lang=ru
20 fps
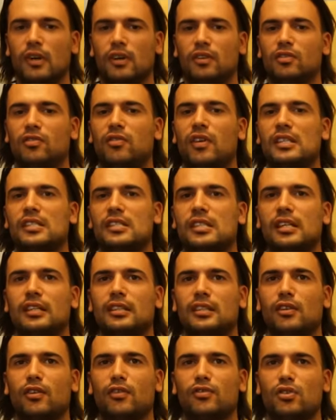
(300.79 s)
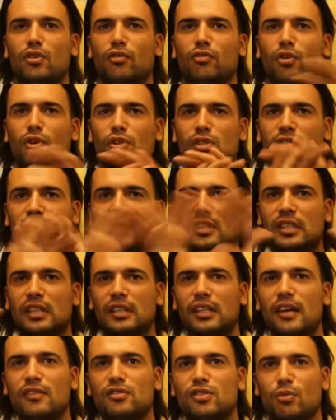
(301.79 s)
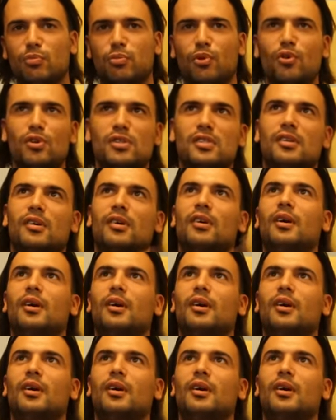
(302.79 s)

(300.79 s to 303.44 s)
В 20 лет она все в розовых тонах, все просто.